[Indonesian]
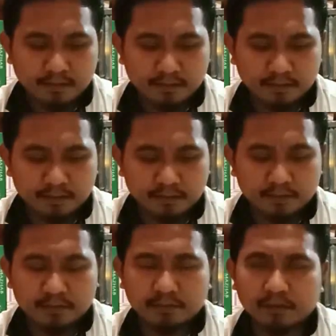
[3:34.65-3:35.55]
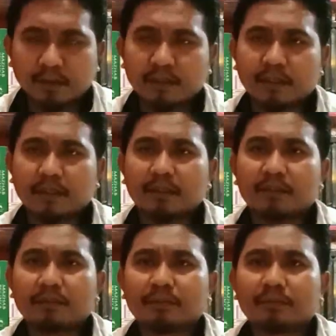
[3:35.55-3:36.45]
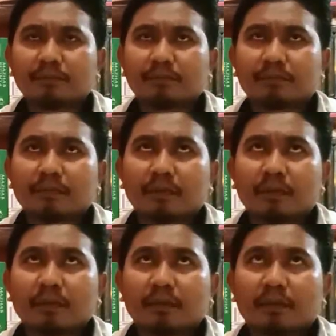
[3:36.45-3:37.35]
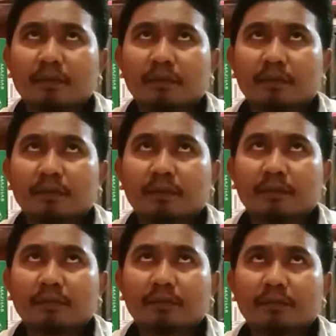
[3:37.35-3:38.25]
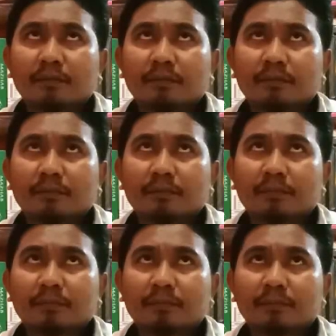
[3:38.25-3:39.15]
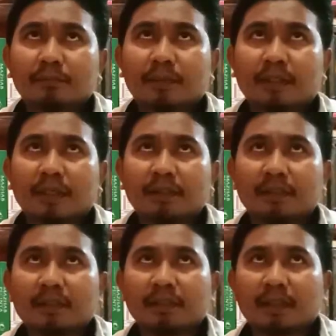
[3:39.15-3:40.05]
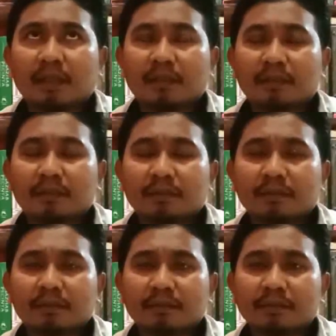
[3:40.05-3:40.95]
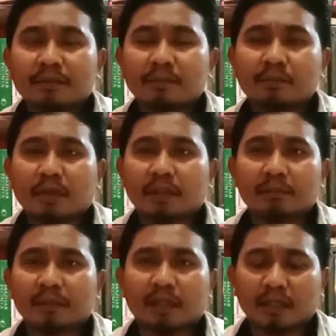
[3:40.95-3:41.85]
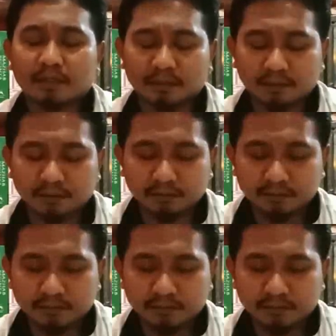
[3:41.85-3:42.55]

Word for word: Uh, oleh karena itu, Eh, berkaitan dengan sebuah kebenaran ini